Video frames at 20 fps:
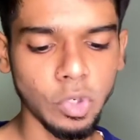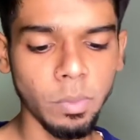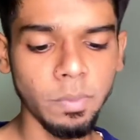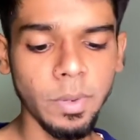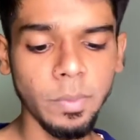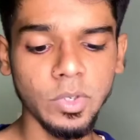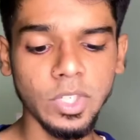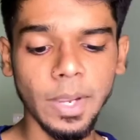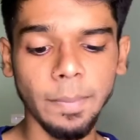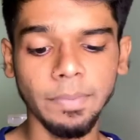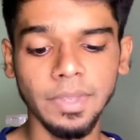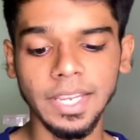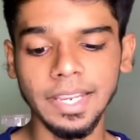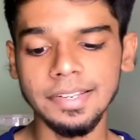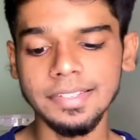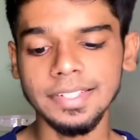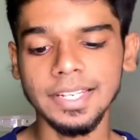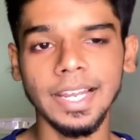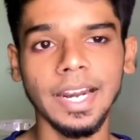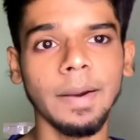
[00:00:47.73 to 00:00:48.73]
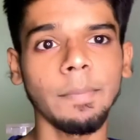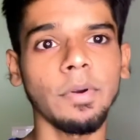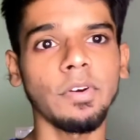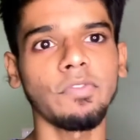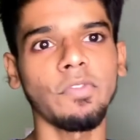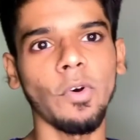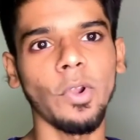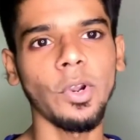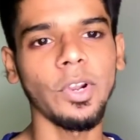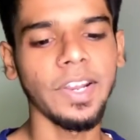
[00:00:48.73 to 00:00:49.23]
जो भी मुझे अब तक इंस्टाग्राम पर
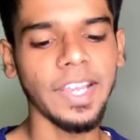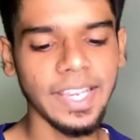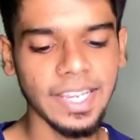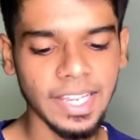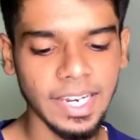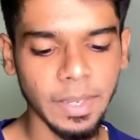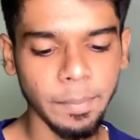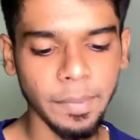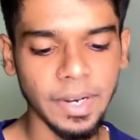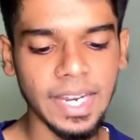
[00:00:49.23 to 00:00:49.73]
फॉलो नहीं के लिए